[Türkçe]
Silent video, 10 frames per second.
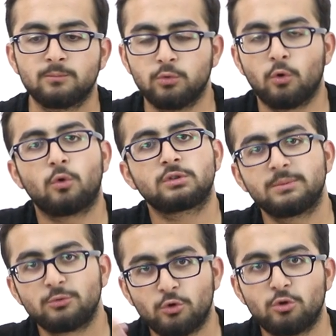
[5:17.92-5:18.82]
bu
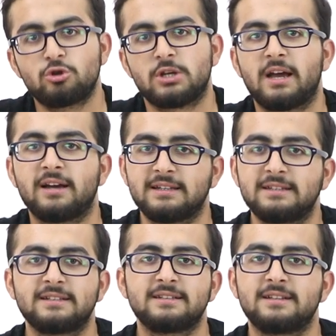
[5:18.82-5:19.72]
ortamı görünce ya
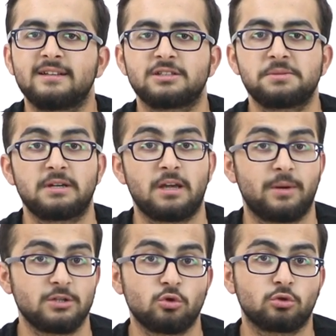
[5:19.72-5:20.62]
İngiltere'de de acaba
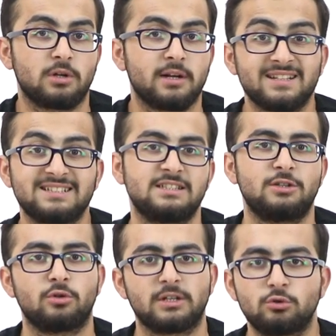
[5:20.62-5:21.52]
yabancı doktorlar nasıl
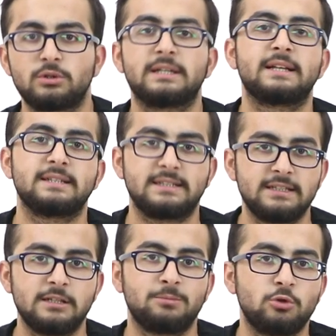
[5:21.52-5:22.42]
giriyor ya Türkiye'den de
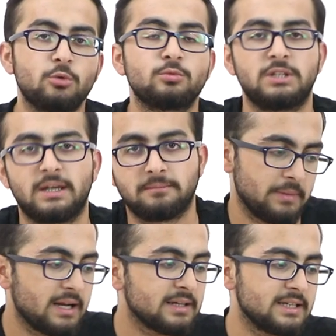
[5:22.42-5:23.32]
gidilebiliyor mu diye
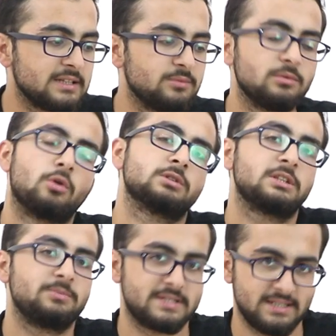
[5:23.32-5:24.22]
merak ettiğimde
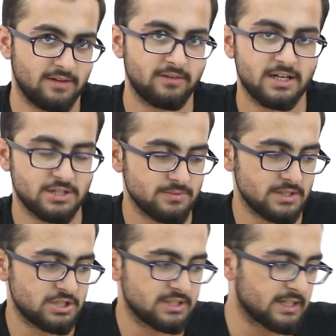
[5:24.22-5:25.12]
orada da bir sınav
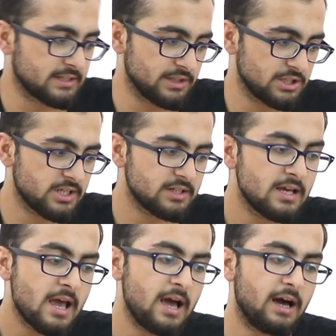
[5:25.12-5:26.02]
karşımıza çıktı arkadaşlar.
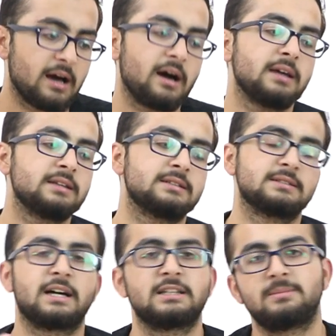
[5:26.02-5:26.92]

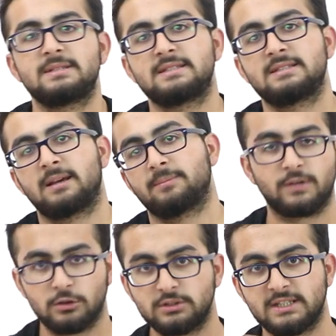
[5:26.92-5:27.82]
Aynı daha demin size
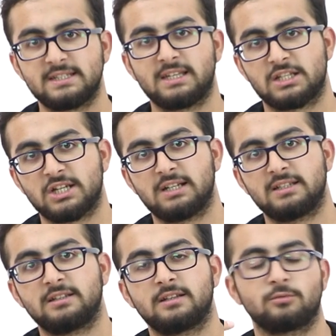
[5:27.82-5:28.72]
fakültenizin
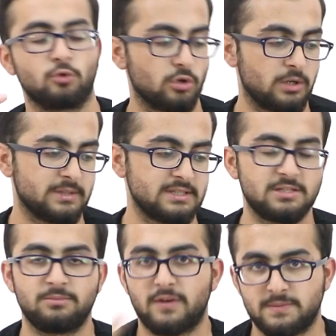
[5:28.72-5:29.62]
geçerliliğini doğrulamanız
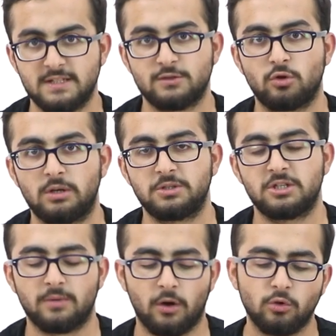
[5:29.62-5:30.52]
için bir web sitesi
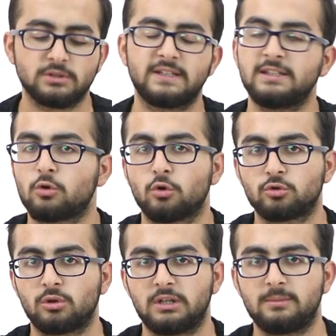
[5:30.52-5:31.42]
söylemiştim ya. Oradan yine
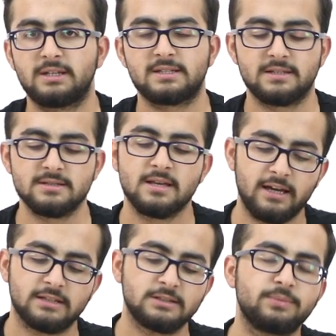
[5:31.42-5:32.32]
kontrol edebilirsiniz.
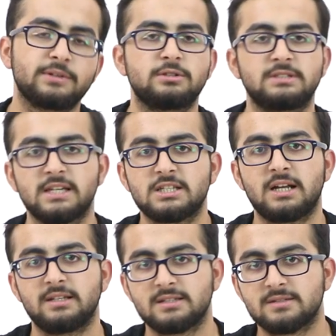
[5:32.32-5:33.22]
Eğer tıp fakültesi
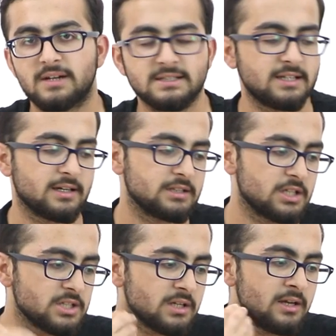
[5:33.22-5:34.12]
geçerliliğiniz varsa
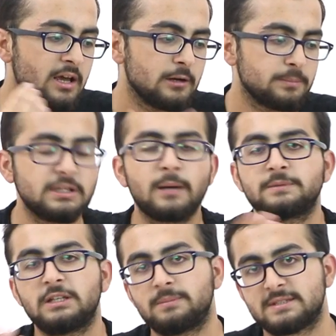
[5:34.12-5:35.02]
arkadaşlar
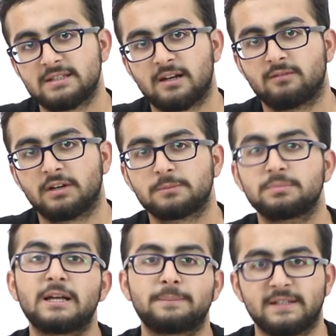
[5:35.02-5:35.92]
PLAP diye bir sınav var.
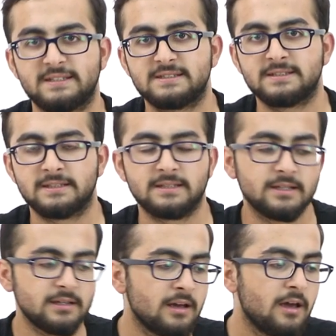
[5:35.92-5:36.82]
PLAP testi
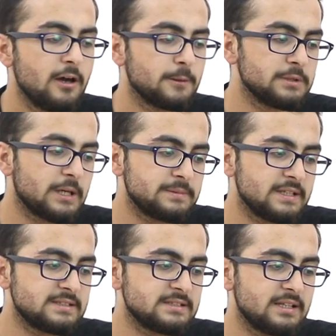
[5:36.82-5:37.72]
dedikleri. PLAP
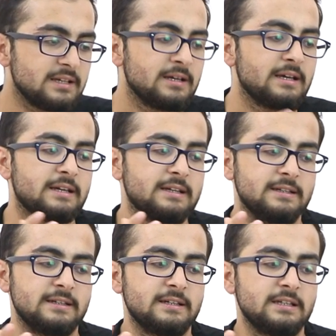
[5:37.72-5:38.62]
testi de
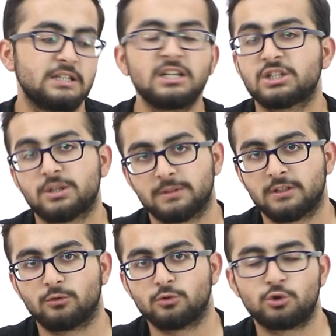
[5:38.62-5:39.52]
e, iki
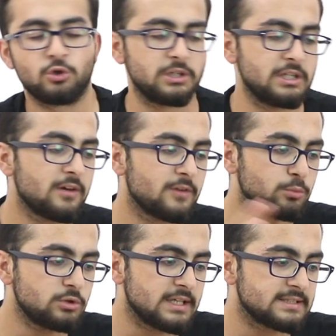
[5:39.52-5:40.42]
aşamadan oluşuyor yine
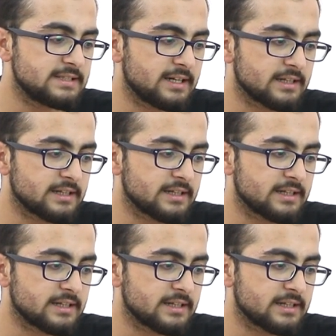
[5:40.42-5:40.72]
ve bu testi